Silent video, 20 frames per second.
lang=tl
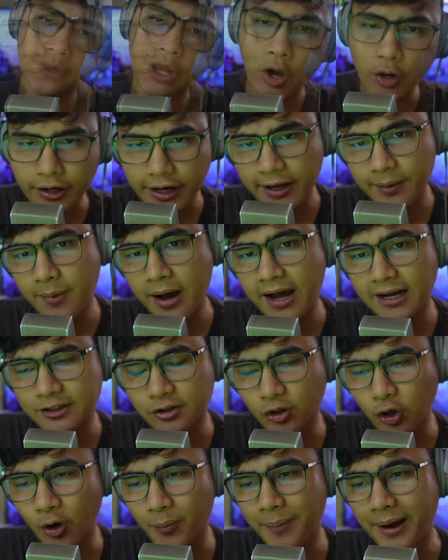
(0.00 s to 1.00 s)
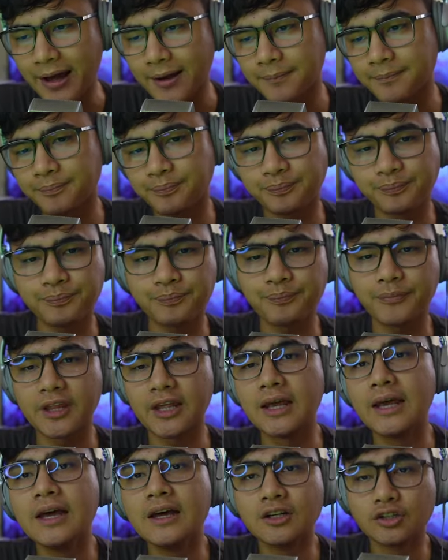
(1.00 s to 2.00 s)
Okay mga tropa.
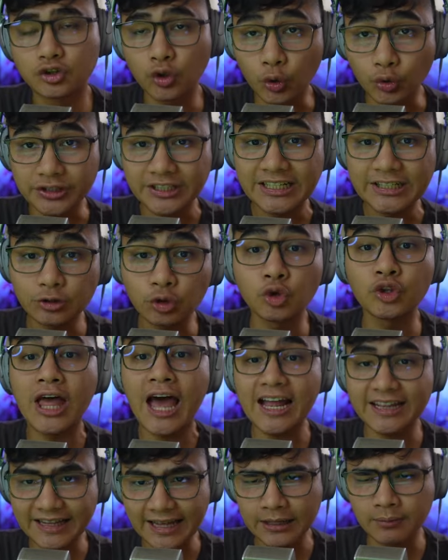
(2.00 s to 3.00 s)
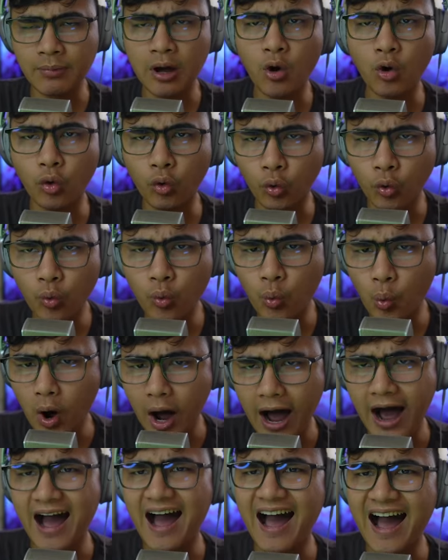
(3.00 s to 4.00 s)
So dito natin
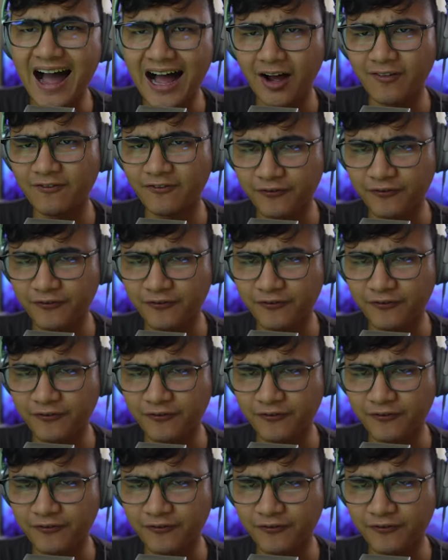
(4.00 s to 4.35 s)
makukuha ang